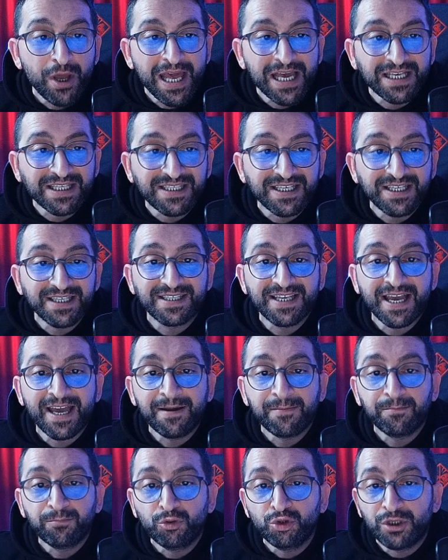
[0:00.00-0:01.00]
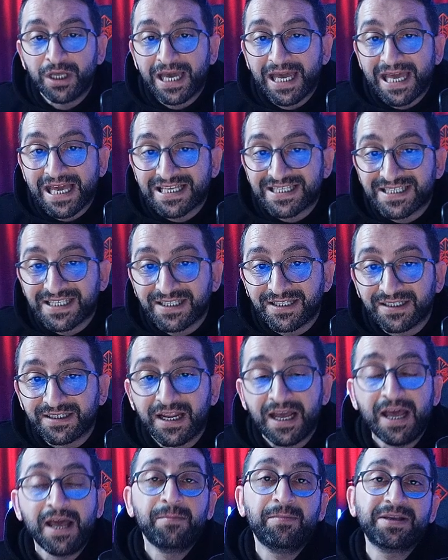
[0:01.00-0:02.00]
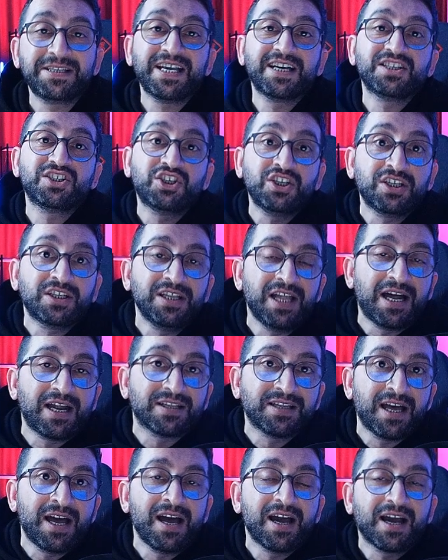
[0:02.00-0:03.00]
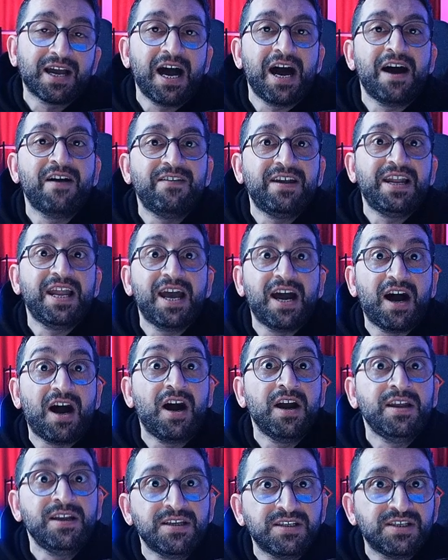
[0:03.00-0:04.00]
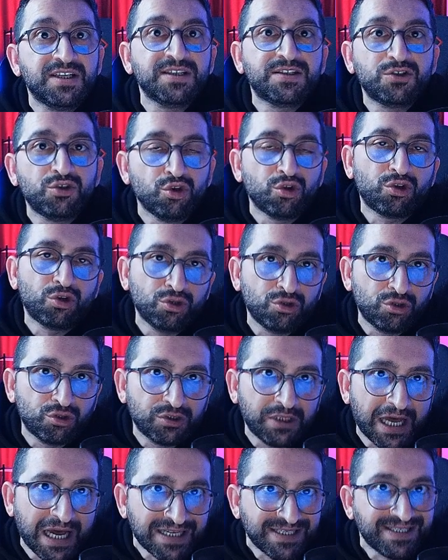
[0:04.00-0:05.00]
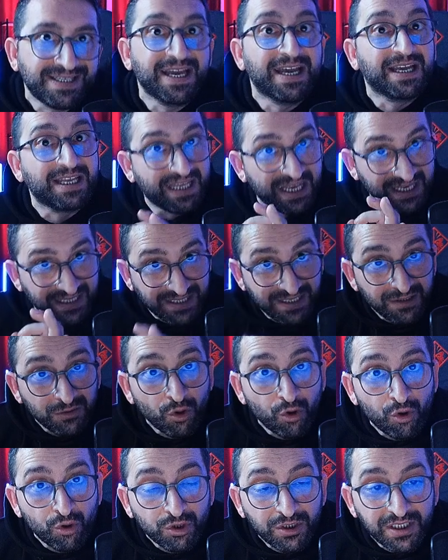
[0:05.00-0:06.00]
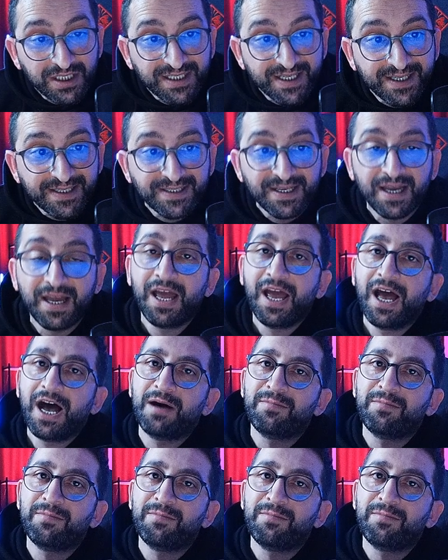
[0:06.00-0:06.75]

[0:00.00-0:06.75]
Bu eksi ise bu da eksidir. Mesela şıklarda K ve L aynı cins yüklüdür derse kesin doğru diyeceğiz.